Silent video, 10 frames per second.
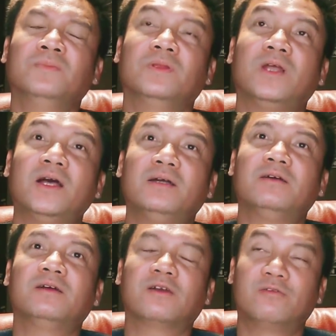đó
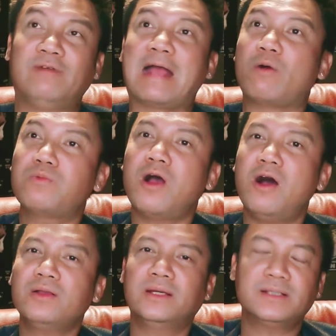và cũng
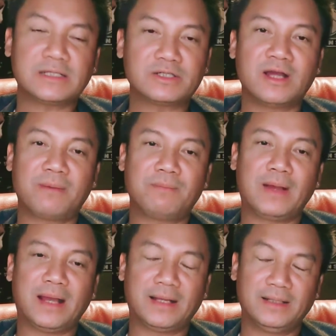có những cái trường hợp
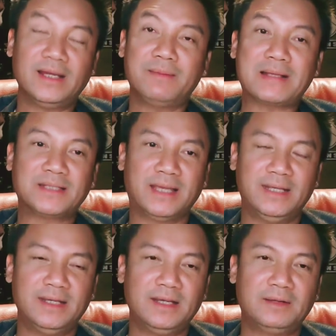mà những y bác
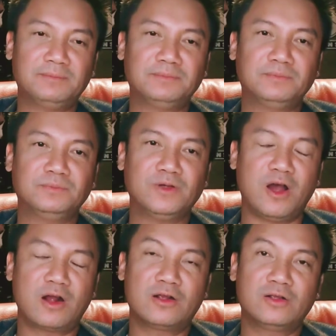sĩ um,
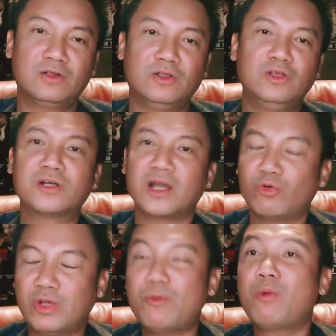họ chưa có đủ
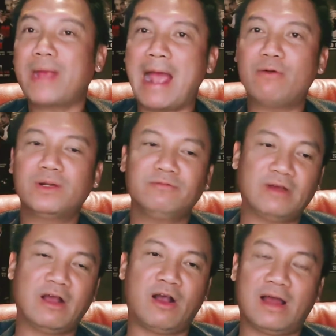chuyên môn cao nữa
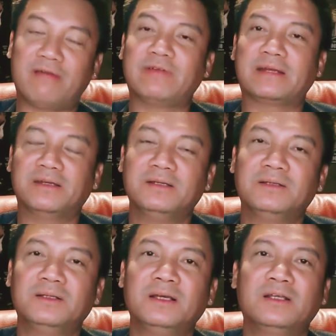và họ, họ làm việc nữa
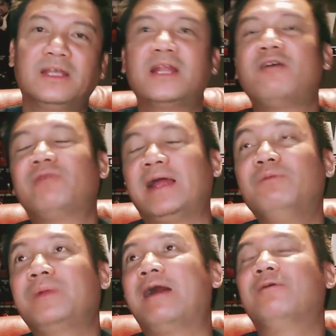cho nên không phải
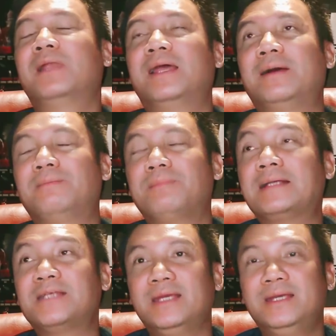lúc nào là
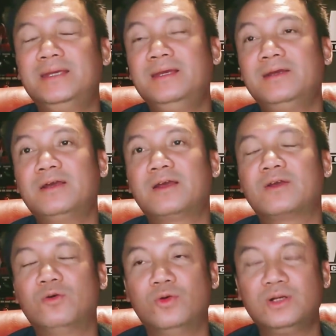bác sĩ à,
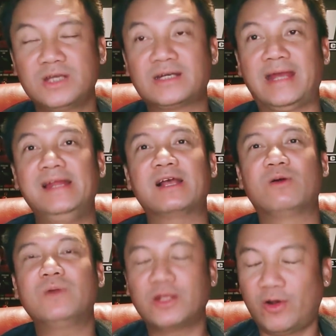của chợ rẫy là
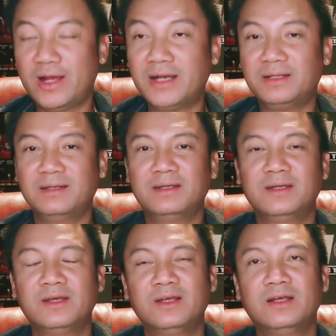cũng là giỏi hết
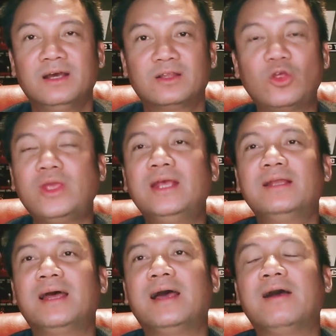tuy nhiên
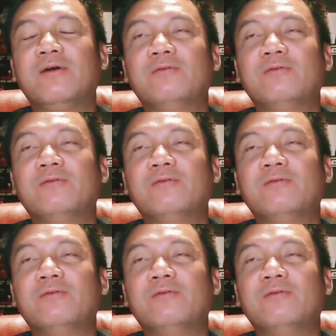là